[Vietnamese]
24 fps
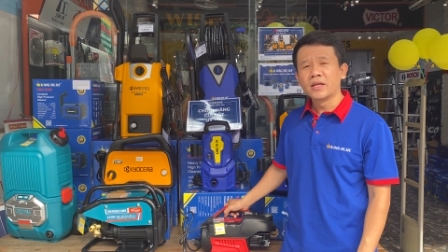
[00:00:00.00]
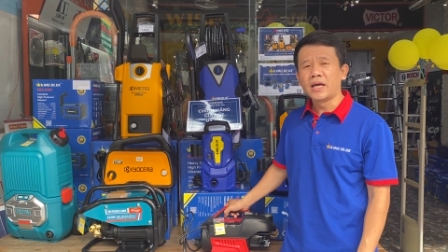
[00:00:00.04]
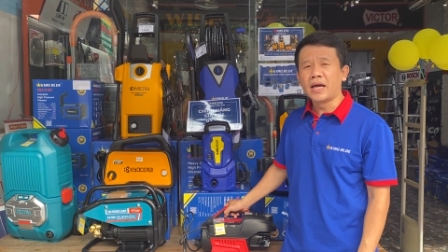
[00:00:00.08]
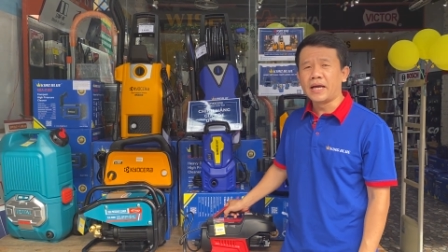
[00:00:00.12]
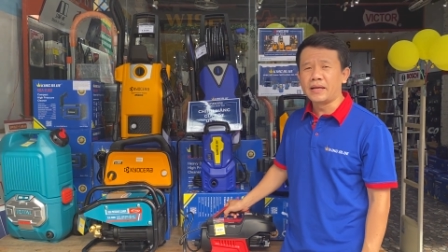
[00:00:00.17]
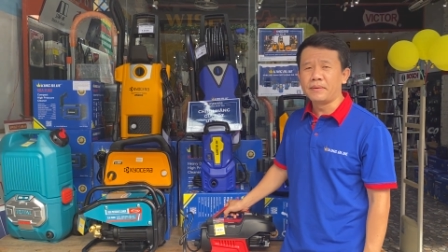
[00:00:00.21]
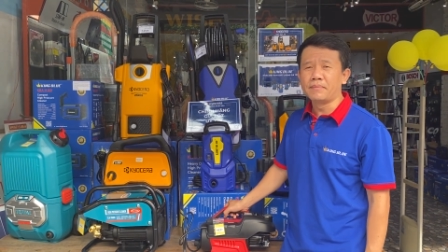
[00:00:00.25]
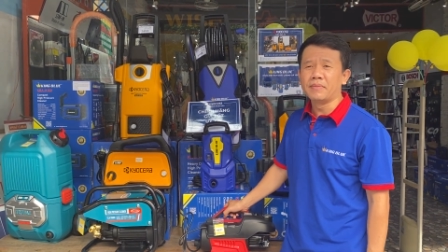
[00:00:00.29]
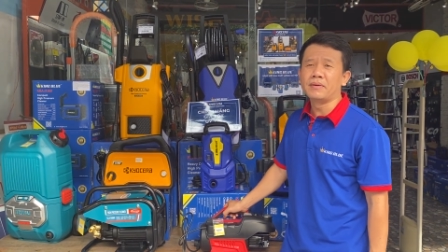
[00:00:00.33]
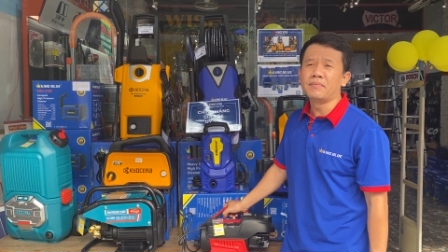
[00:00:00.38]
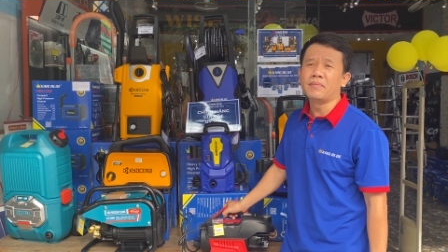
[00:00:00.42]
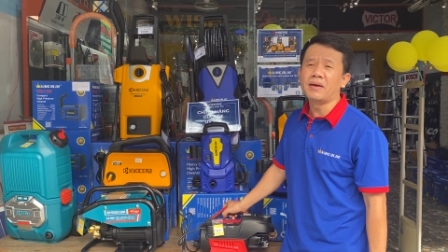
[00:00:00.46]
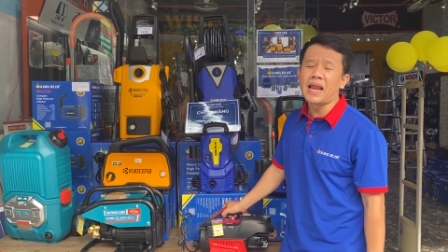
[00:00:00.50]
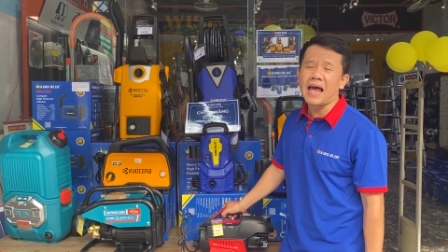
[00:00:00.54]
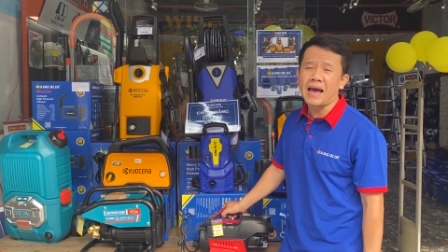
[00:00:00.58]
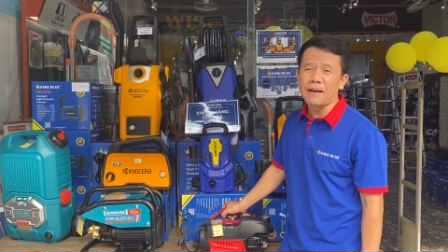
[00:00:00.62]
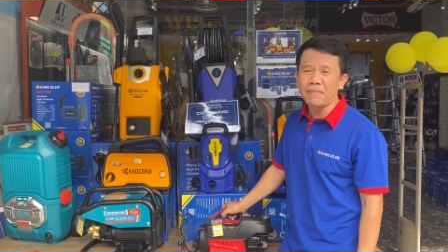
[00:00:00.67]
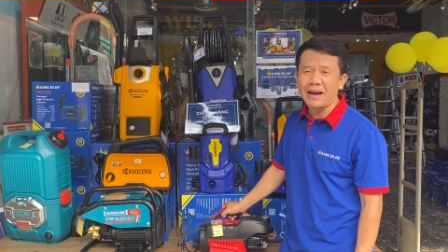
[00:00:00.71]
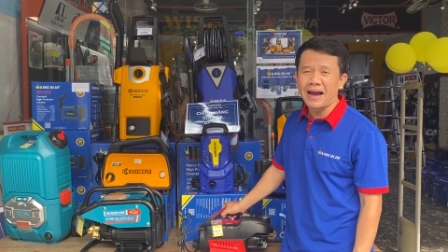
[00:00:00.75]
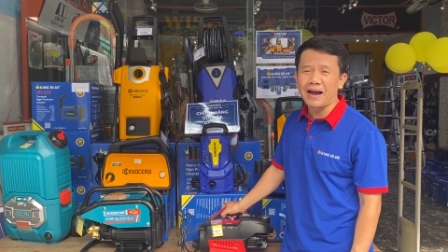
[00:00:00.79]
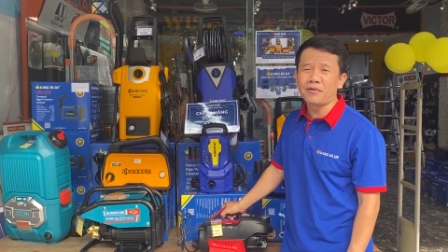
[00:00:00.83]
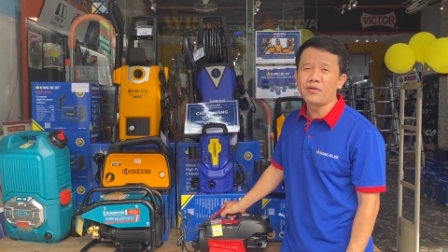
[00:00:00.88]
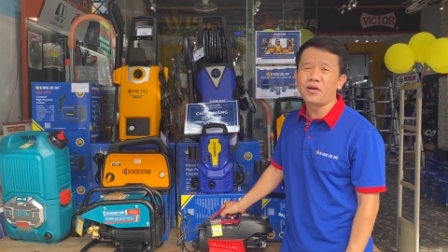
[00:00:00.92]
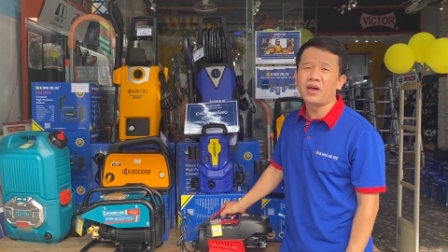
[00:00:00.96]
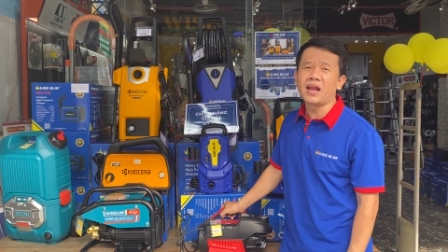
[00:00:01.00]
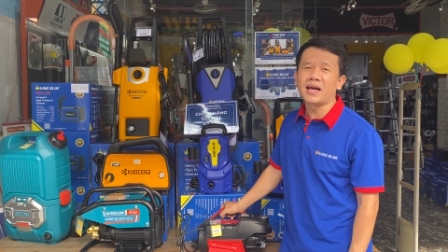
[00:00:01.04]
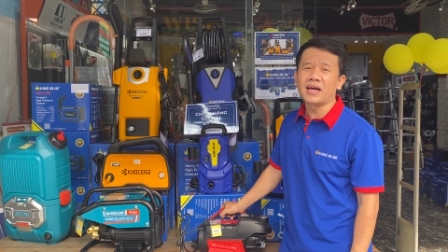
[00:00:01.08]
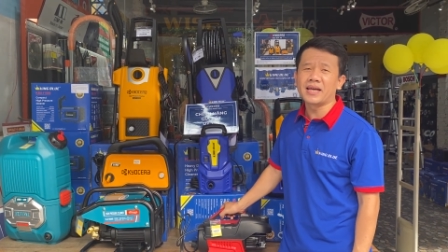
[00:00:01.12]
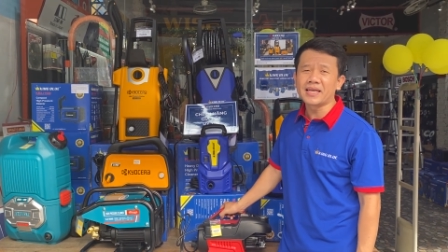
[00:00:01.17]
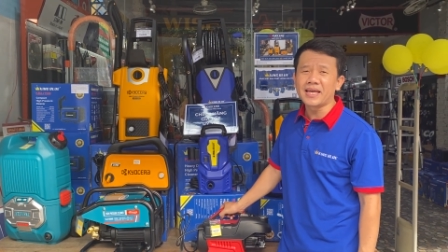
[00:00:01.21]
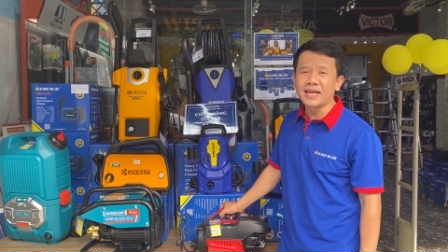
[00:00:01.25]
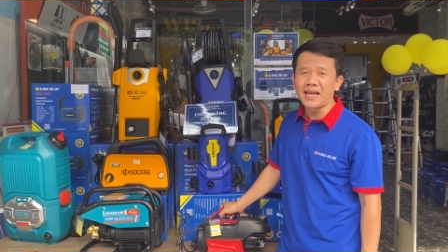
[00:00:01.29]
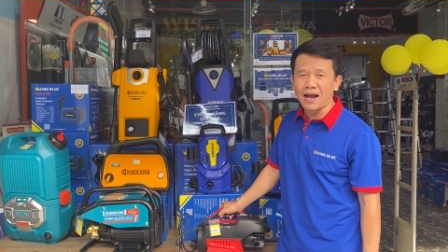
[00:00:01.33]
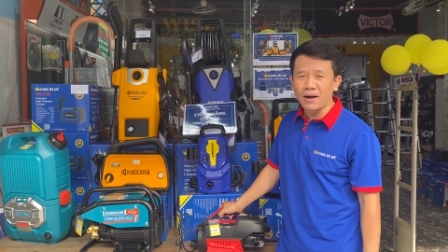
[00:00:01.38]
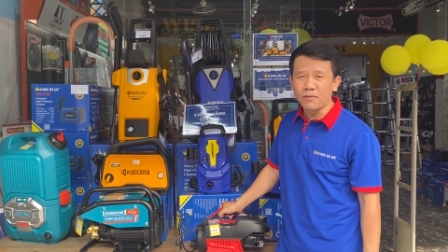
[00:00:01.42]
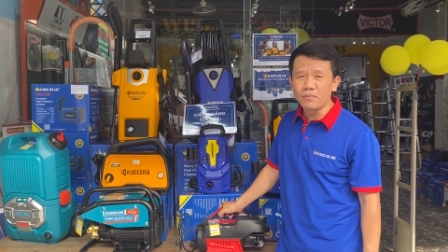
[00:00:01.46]
thì mình mới đảm bảo nó là
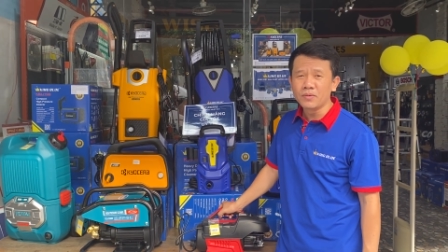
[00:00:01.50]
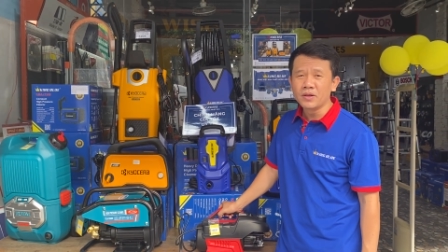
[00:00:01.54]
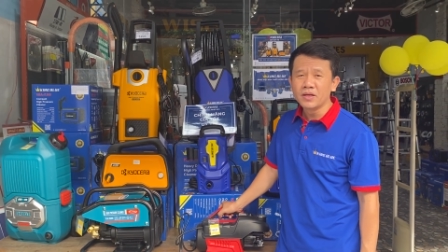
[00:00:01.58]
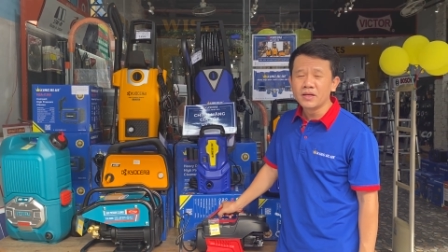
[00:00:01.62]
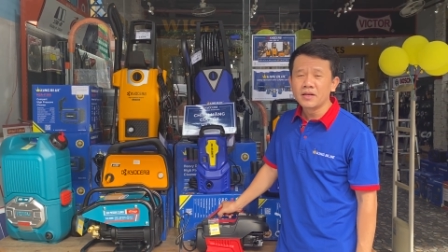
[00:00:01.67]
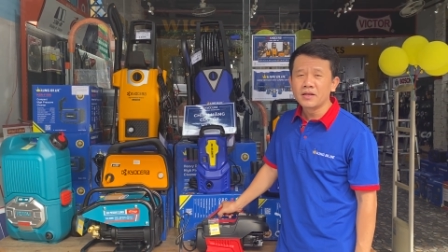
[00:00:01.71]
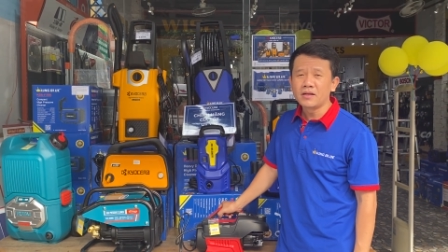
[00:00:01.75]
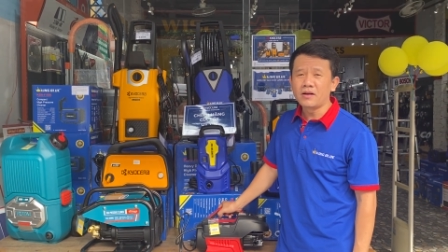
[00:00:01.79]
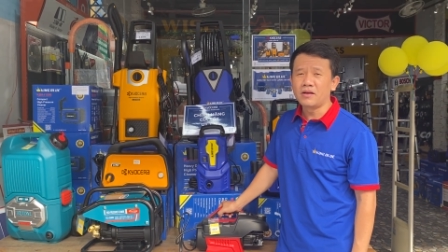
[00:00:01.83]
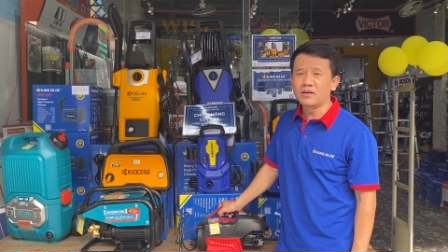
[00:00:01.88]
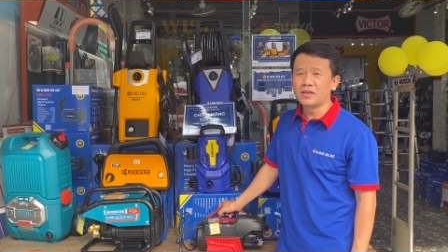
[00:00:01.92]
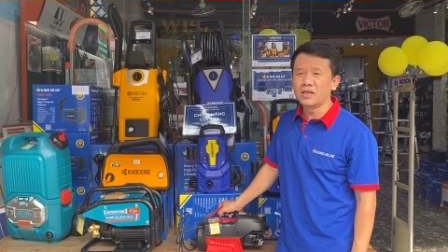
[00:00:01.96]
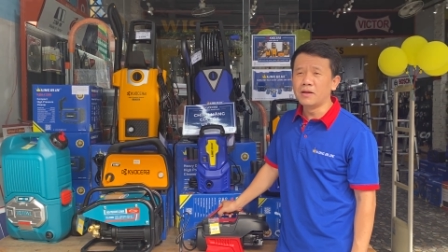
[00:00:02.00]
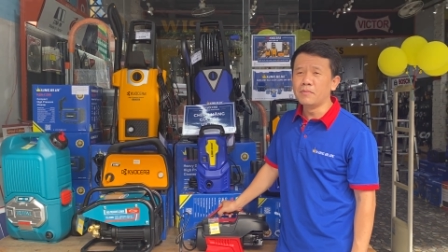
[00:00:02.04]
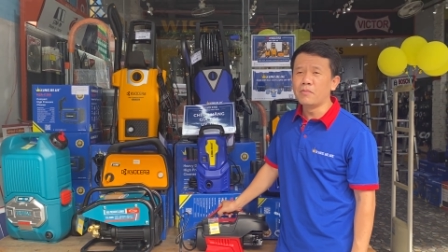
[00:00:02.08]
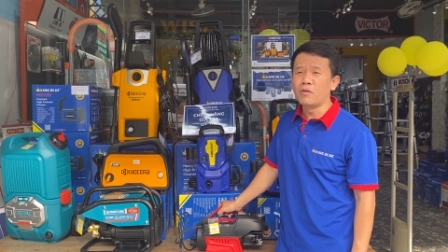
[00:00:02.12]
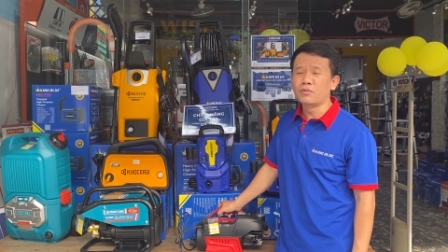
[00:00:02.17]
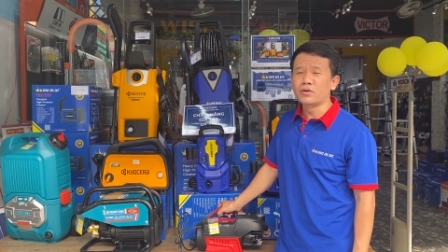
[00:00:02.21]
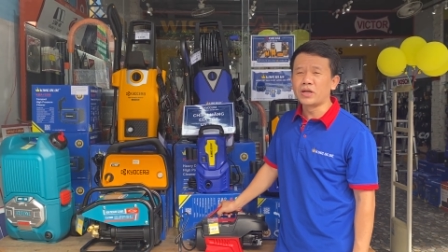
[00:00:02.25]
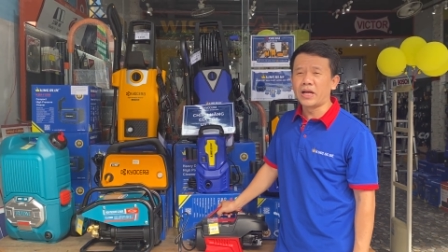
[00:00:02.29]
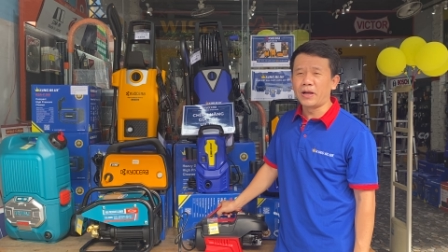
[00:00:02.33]
cái dây đồng còn dưới một